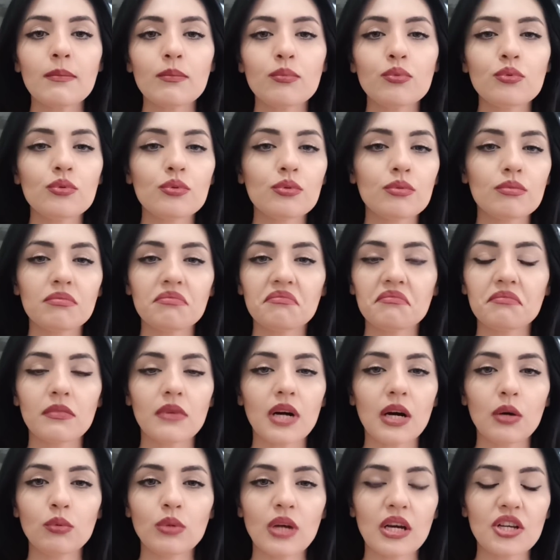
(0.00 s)
bu
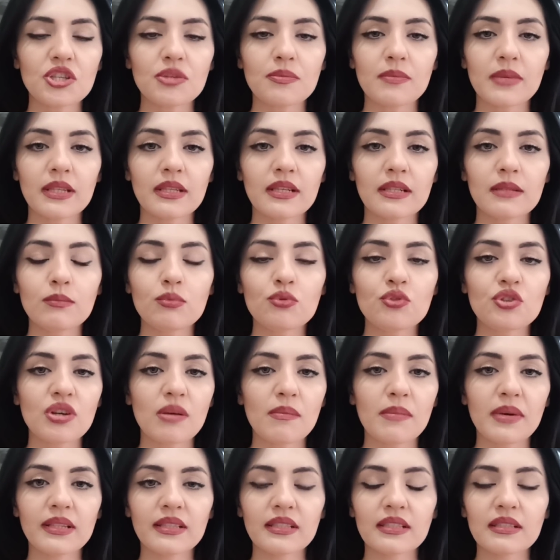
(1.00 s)
ulaşmaları, bu
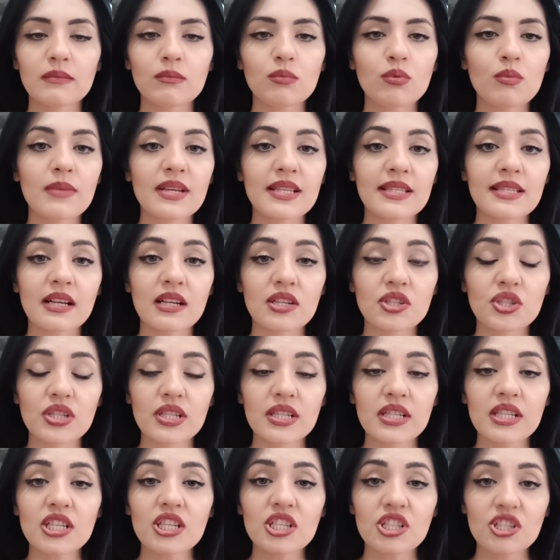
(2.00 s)
çabaları, bu
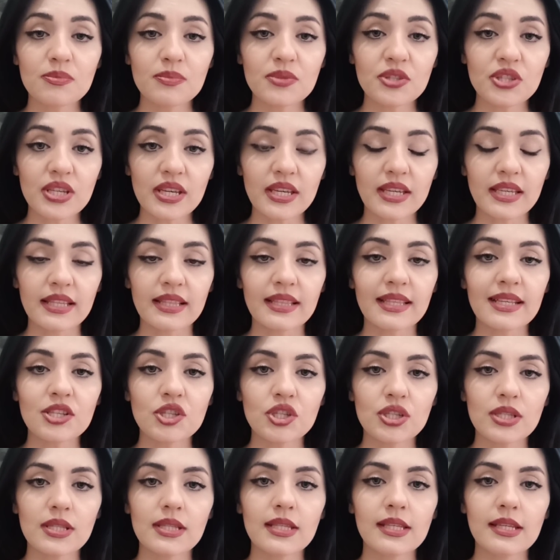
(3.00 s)
mesajları hiçbir
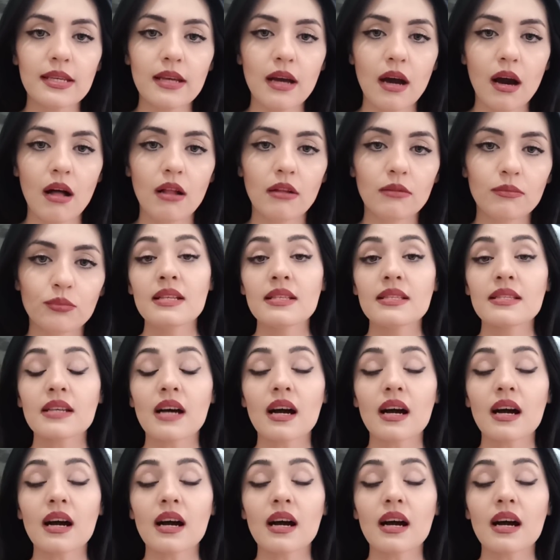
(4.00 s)
şekilde ciddiye almıyor.